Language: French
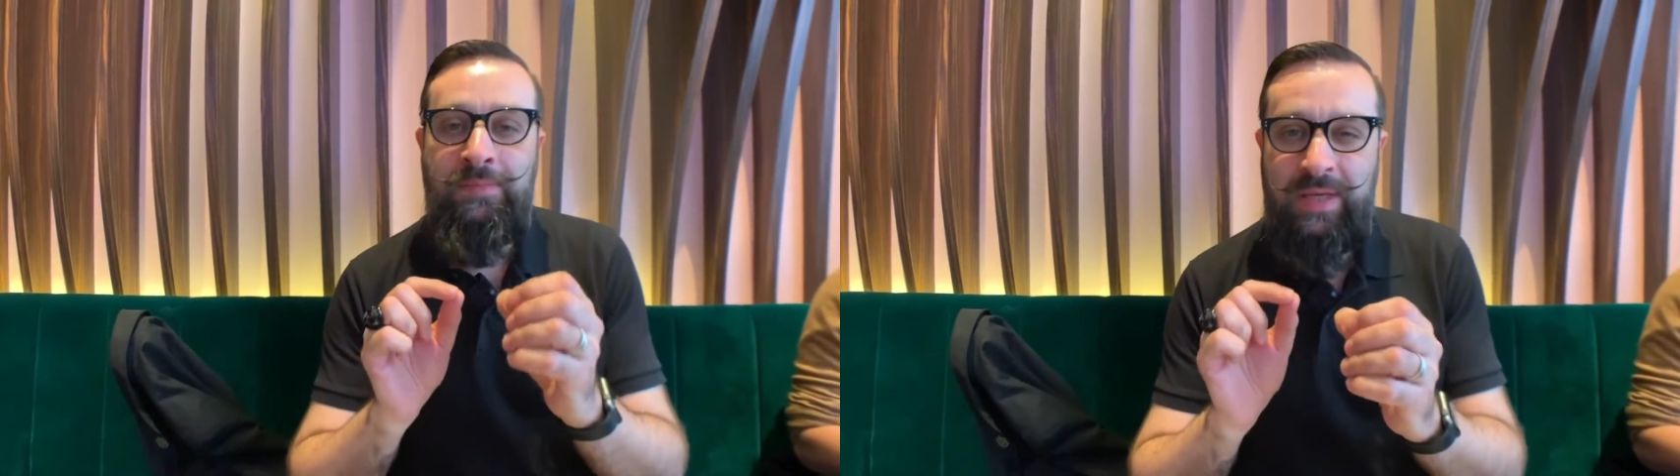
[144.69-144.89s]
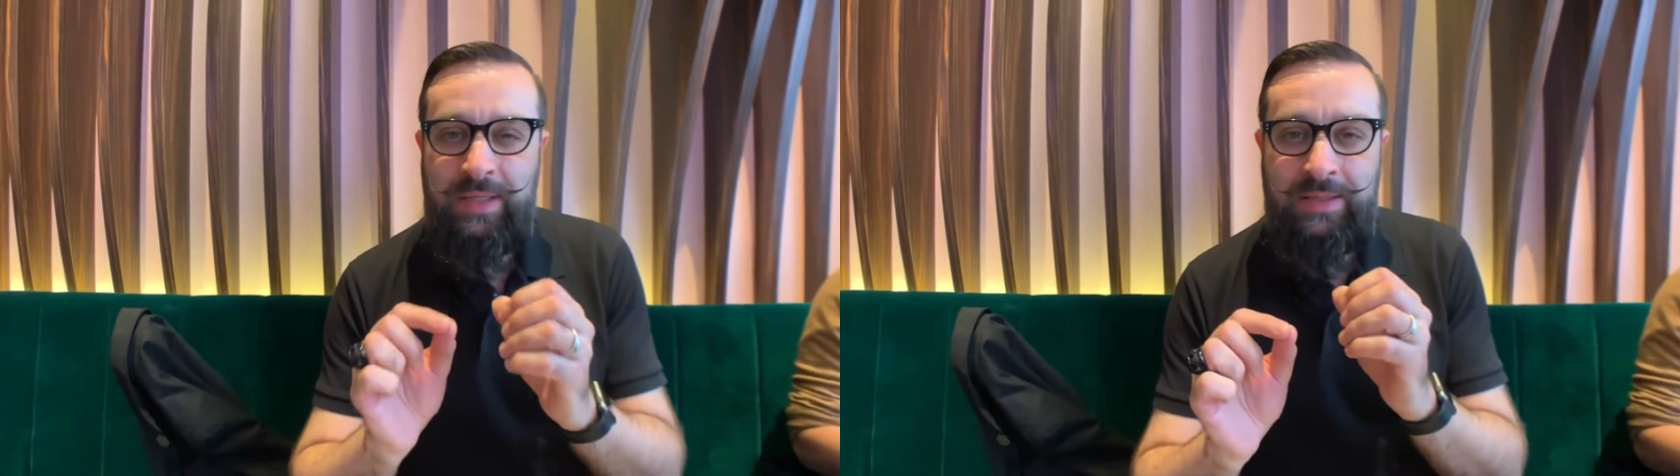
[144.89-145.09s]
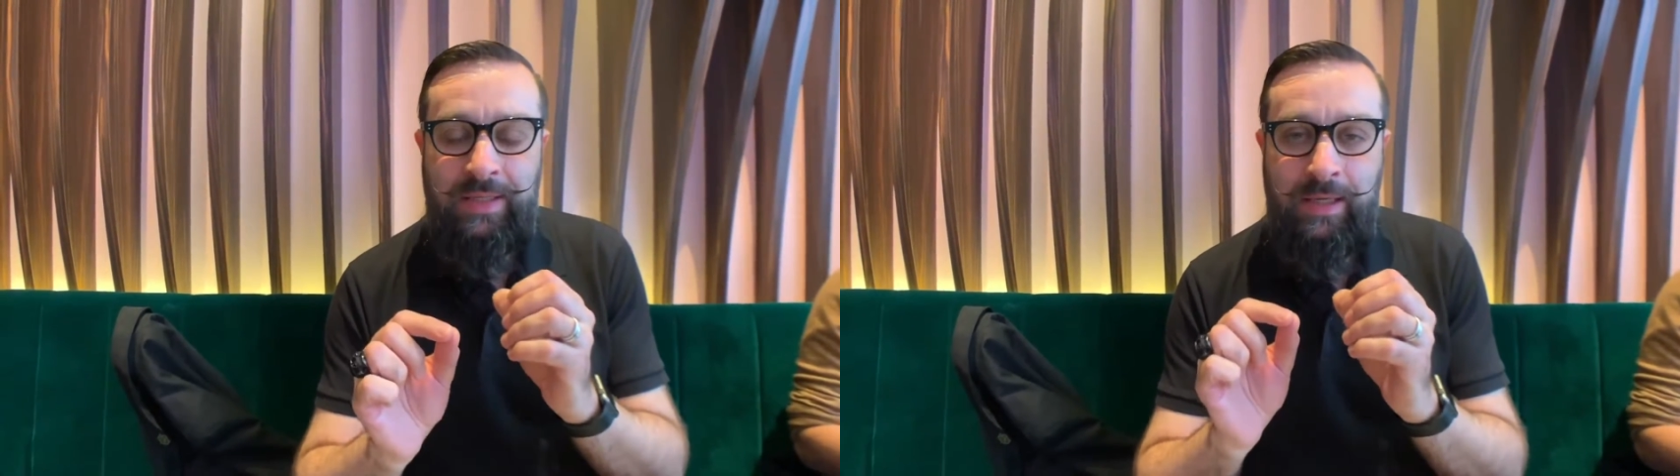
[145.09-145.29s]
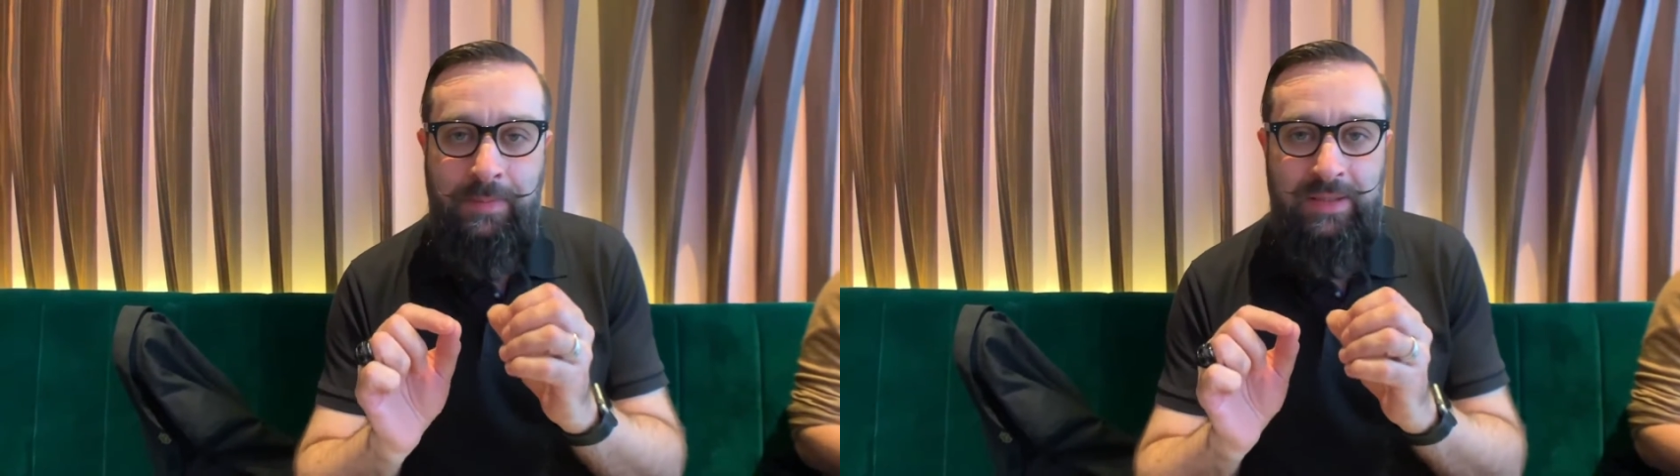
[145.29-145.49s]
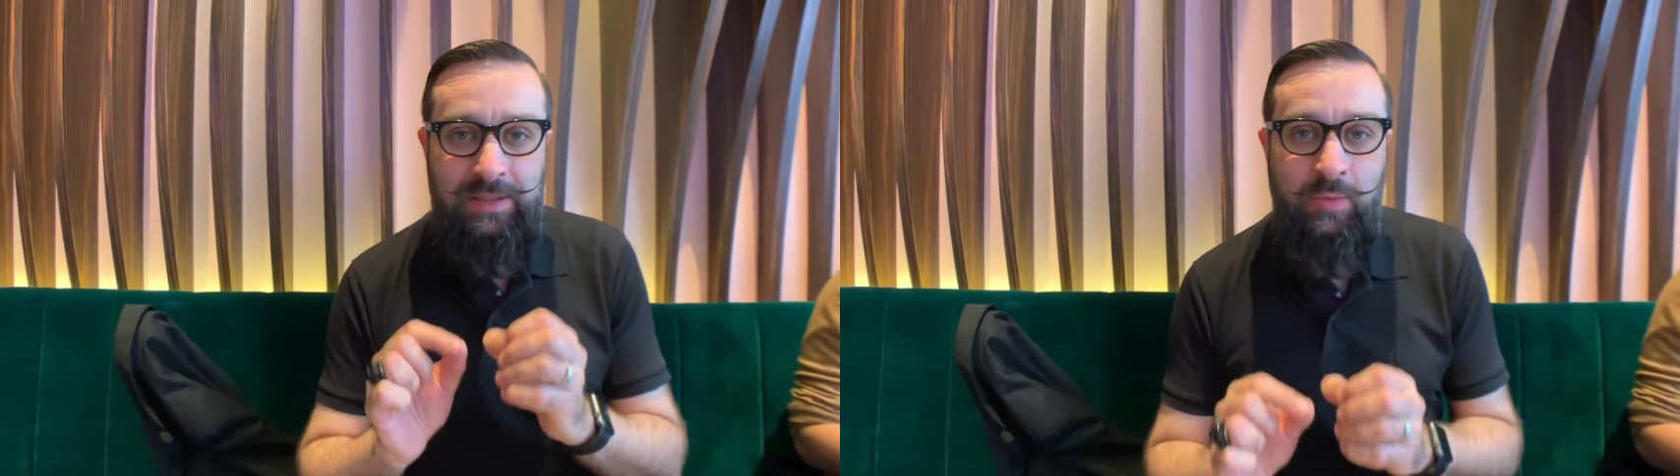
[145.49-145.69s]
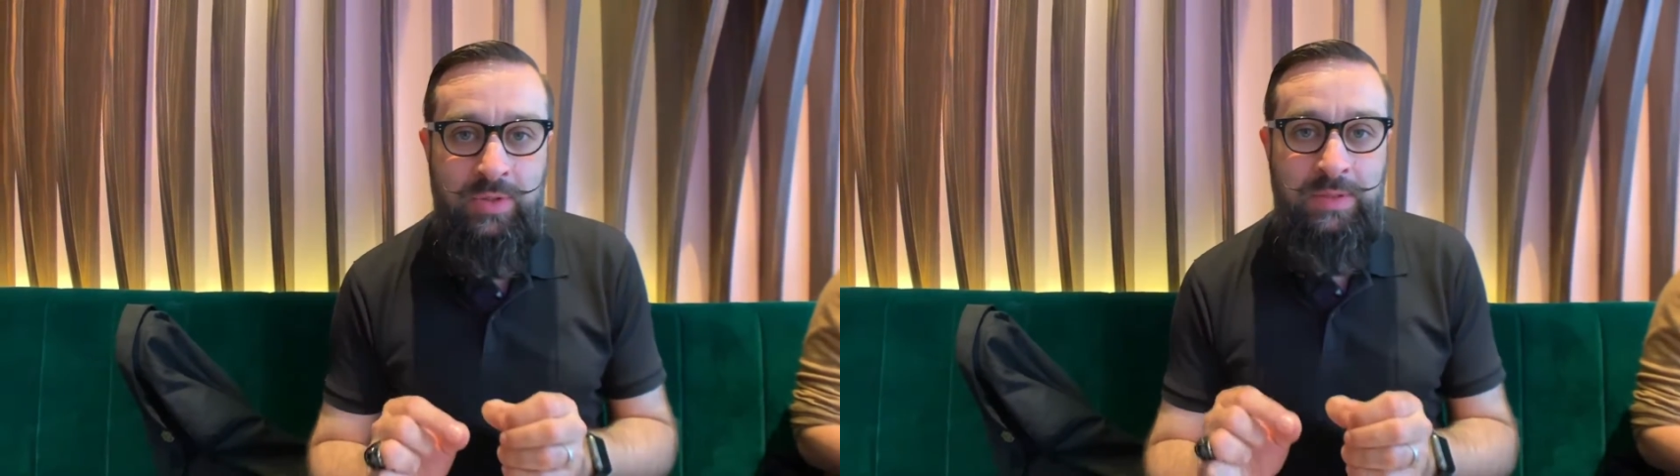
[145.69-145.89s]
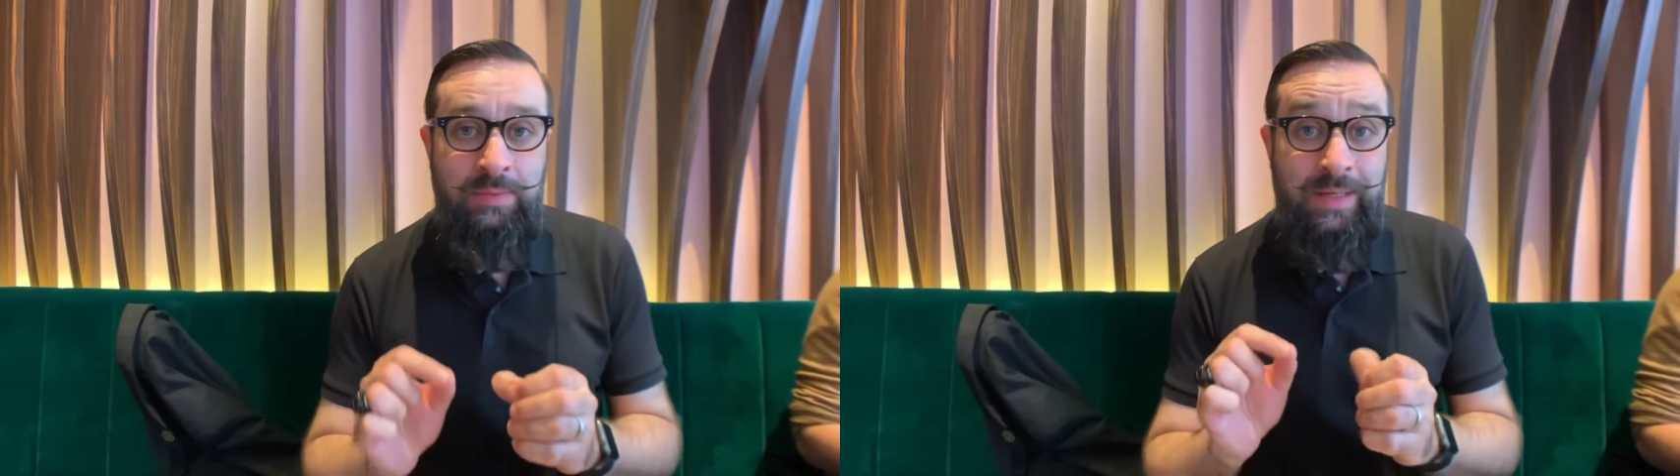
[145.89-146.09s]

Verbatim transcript: bien les algues avec parcimonie,